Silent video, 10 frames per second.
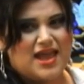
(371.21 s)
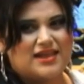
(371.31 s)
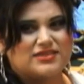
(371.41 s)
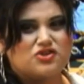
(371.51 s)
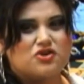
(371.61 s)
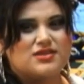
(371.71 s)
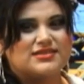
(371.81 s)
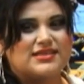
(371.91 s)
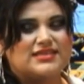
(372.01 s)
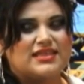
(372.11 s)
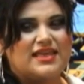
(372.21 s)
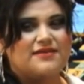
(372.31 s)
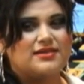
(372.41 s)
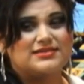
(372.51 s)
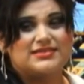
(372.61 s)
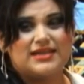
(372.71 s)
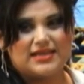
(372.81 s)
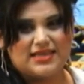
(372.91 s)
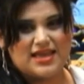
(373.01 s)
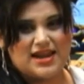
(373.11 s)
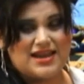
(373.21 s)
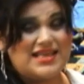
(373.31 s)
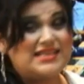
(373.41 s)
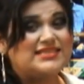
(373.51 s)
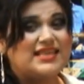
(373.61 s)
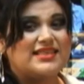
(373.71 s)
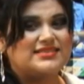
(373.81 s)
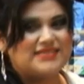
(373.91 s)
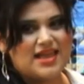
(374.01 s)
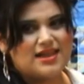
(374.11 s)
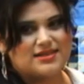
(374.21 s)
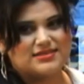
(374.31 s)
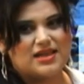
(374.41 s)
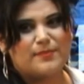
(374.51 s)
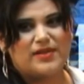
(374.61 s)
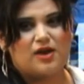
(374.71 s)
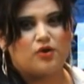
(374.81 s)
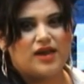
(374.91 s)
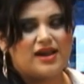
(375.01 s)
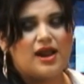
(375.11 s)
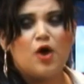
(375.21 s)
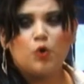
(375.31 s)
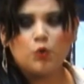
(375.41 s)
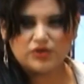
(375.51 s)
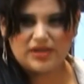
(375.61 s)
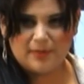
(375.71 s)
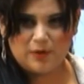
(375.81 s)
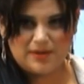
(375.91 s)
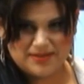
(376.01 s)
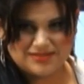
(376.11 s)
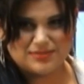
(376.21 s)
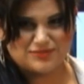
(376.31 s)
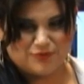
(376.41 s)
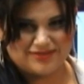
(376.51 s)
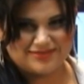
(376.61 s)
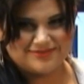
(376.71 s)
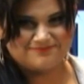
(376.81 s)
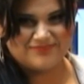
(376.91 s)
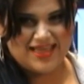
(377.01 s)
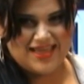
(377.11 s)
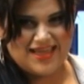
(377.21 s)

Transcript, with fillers: en acciones que se deban, se requieran y se deseen hacer para lograr un Tamaulipas más fuerte.